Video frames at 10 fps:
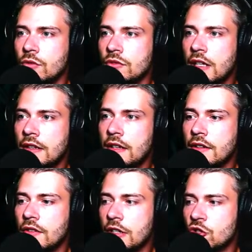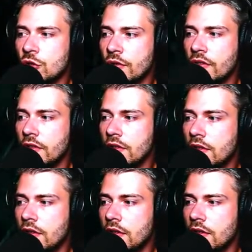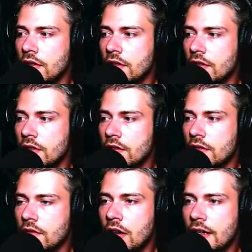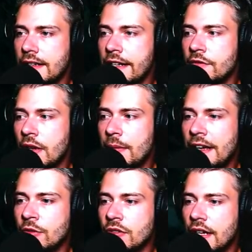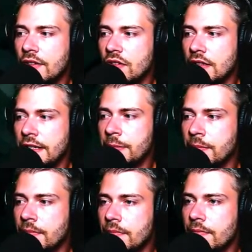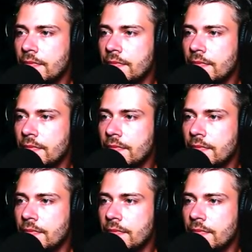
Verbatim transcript: Und danach ist halt Schluss. Ah, geil, wir haben 31 Leben.